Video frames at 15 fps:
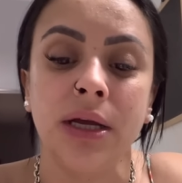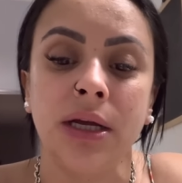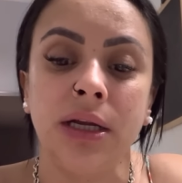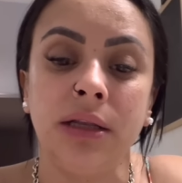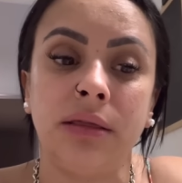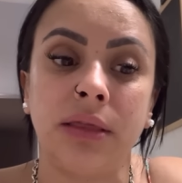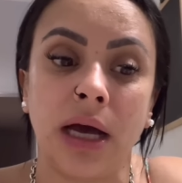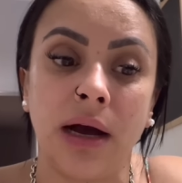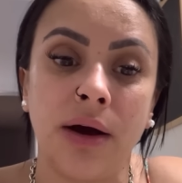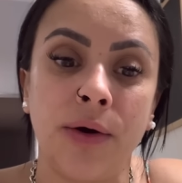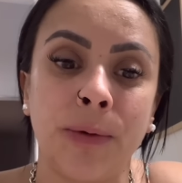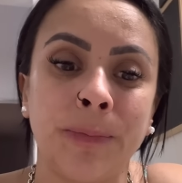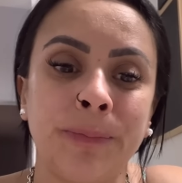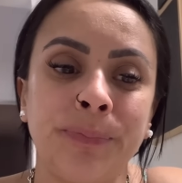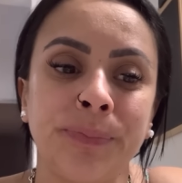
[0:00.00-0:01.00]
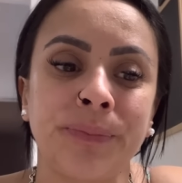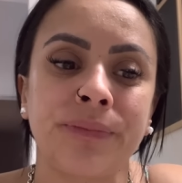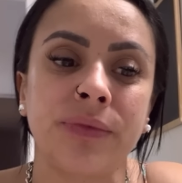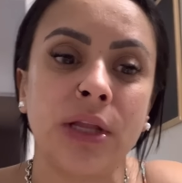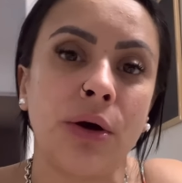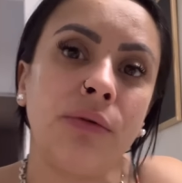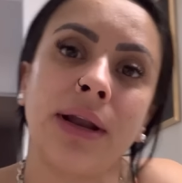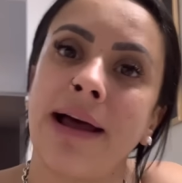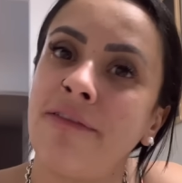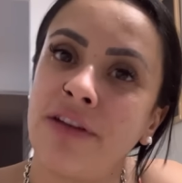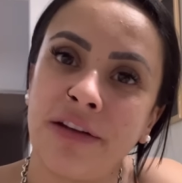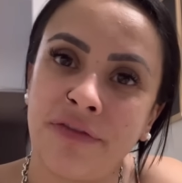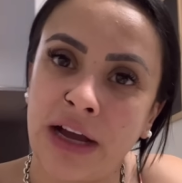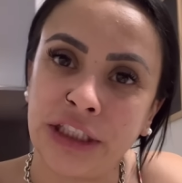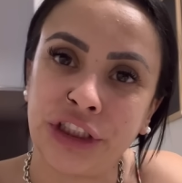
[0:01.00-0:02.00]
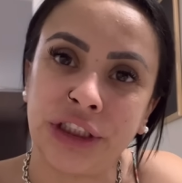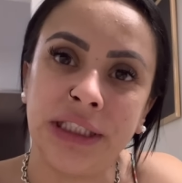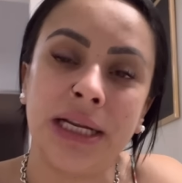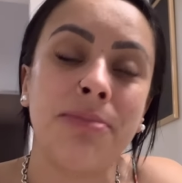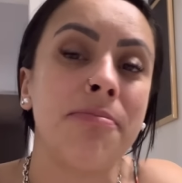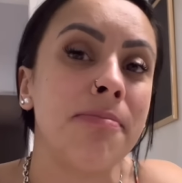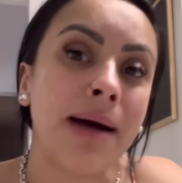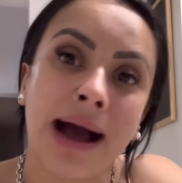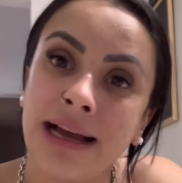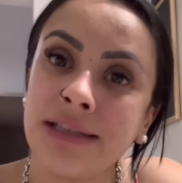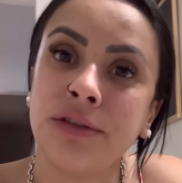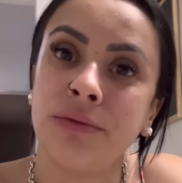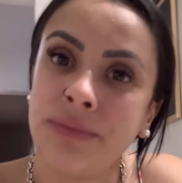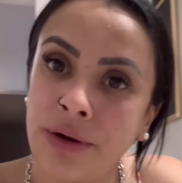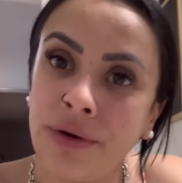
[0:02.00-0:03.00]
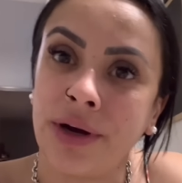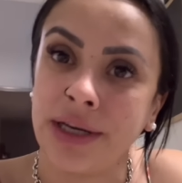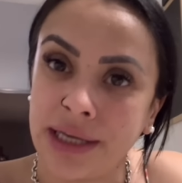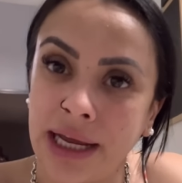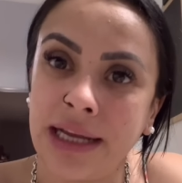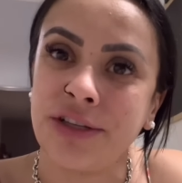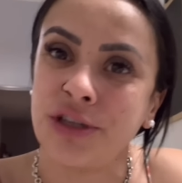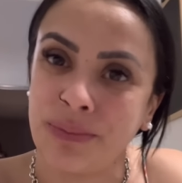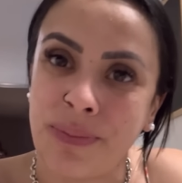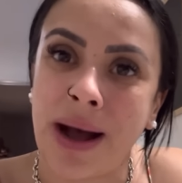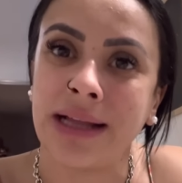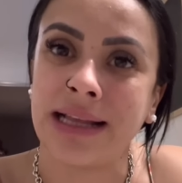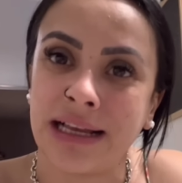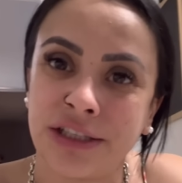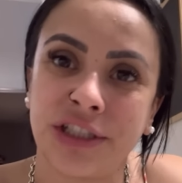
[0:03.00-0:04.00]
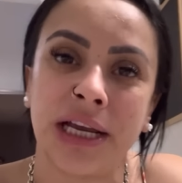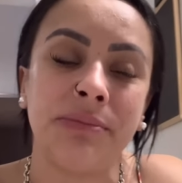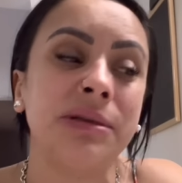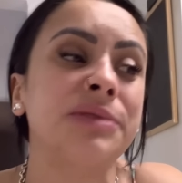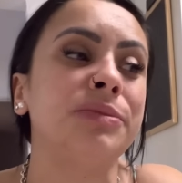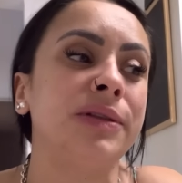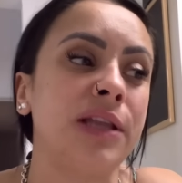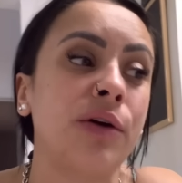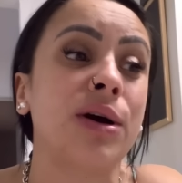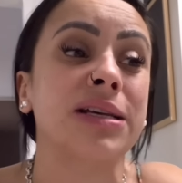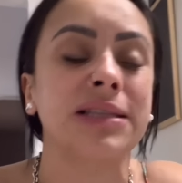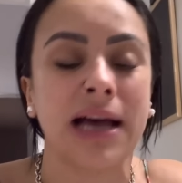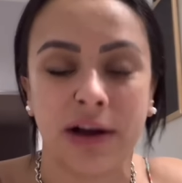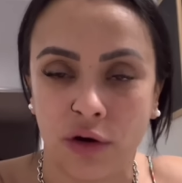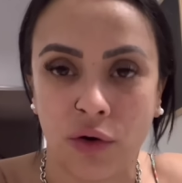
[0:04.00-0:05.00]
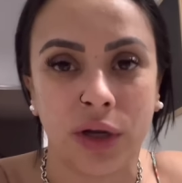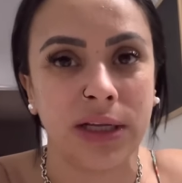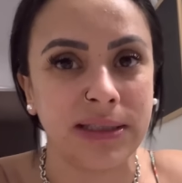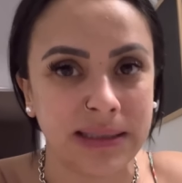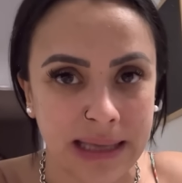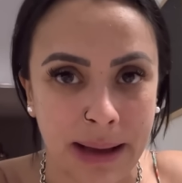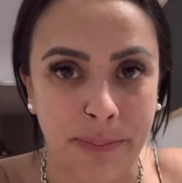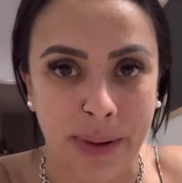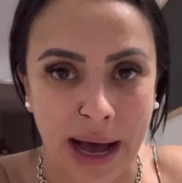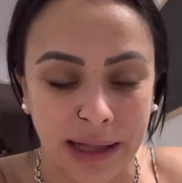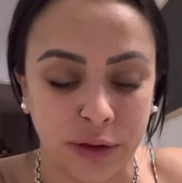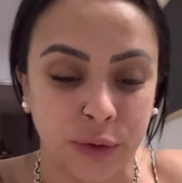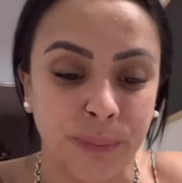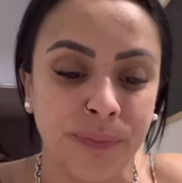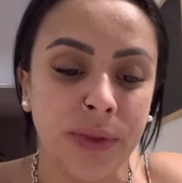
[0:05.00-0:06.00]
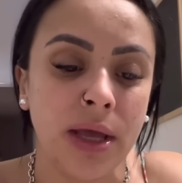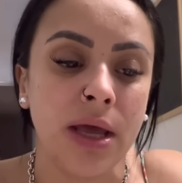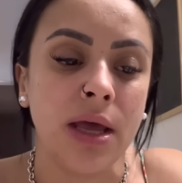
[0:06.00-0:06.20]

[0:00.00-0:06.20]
Então, não gravei faxina, mas o meu cliente, o pai das gêmeas, me deu uma sacola de sapato.